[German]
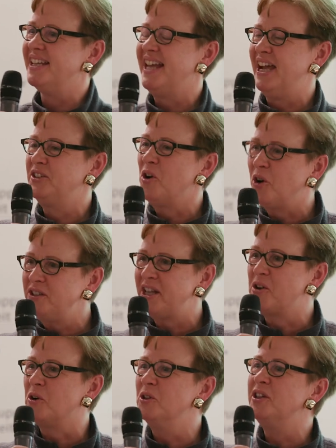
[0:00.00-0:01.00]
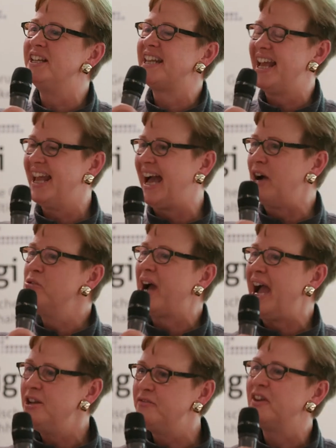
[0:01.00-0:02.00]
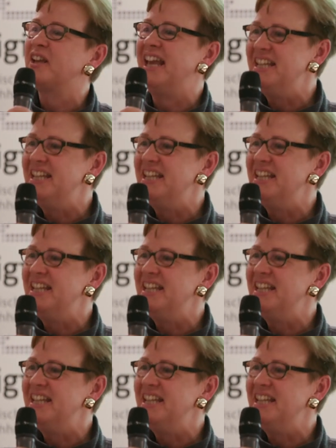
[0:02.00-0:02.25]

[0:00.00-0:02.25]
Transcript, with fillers: gesagt, heute konnte es er auch einfach